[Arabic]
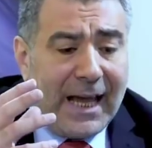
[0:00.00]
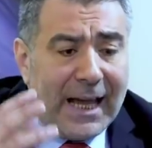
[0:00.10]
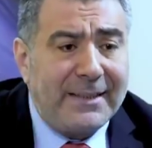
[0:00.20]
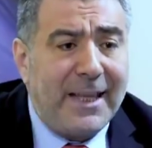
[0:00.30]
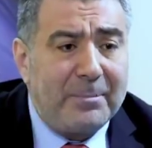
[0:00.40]

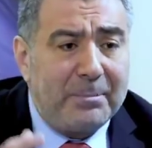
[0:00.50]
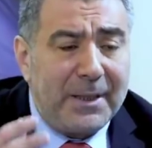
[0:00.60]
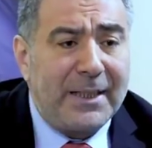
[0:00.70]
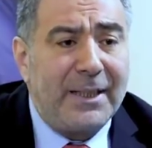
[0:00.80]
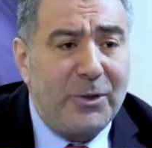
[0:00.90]
عدم
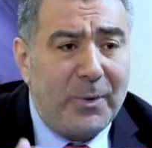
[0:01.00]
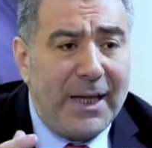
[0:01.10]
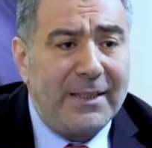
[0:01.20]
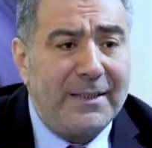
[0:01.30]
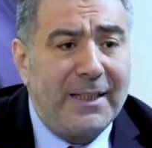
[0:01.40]
بر
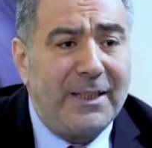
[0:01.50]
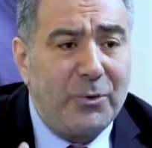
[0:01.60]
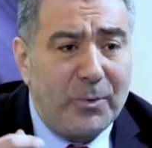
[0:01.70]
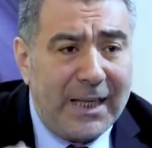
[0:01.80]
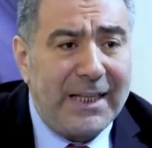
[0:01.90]
الوالدين
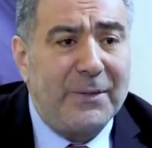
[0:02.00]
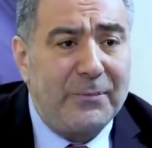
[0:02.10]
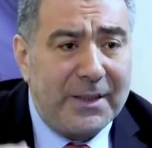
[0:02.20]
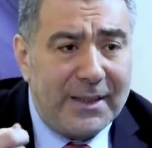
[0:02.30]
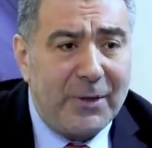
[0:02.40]

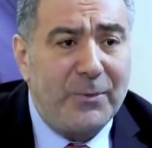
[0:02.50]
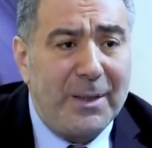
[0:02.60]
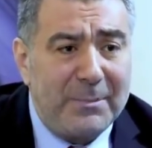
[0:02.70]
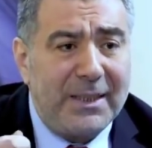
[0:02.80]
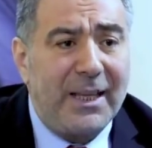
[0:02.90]
يكلف
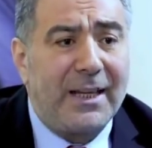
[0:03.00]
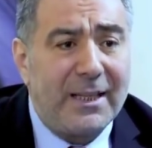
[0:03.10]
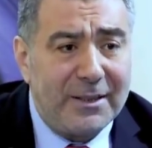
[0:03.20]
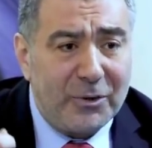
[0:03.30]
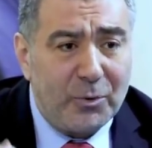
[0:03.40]
الدولة
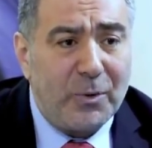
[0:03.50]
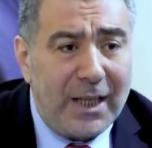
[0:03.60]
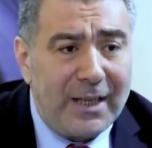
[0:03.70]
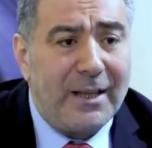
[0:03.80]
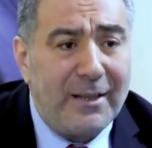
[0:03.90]
مليارات
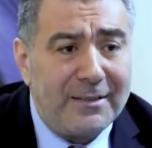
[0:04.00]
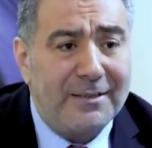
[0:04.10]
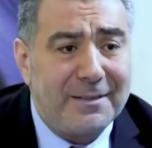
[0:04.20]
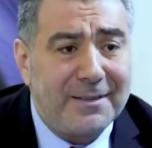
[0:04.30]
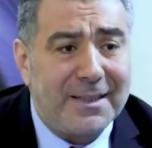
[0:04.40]
الدولارات
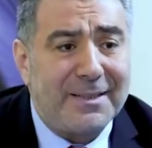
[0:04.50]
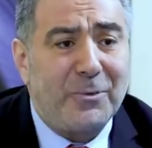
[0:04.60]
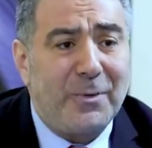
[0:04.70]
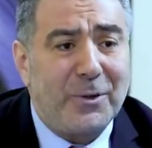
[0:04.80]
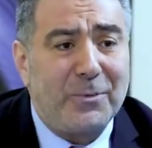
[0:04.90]
الله
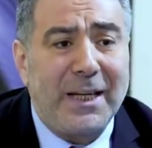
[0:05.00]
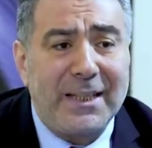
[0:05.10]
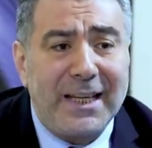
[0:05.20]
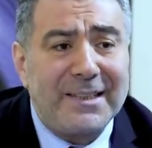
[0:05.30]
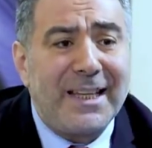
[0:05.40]
تصور أكبر.
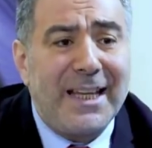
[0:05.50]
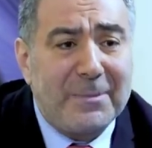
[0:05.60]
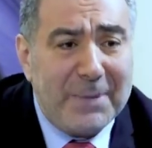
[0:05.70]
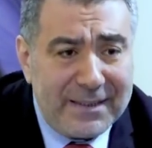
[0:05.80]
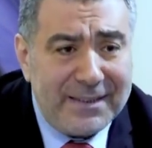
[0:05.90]
هناك
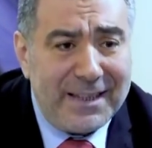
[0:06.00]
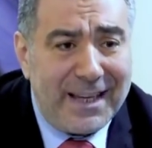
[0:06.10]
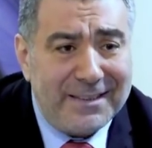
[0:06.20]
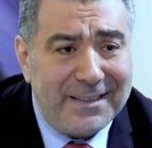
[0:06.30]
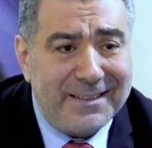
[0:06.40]
خسائر مادية
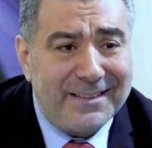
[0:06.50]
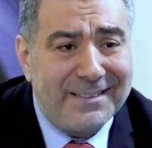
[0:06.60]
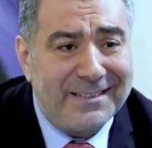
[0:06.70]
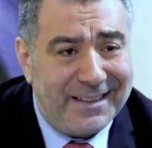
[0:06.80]
جميلة. أيضا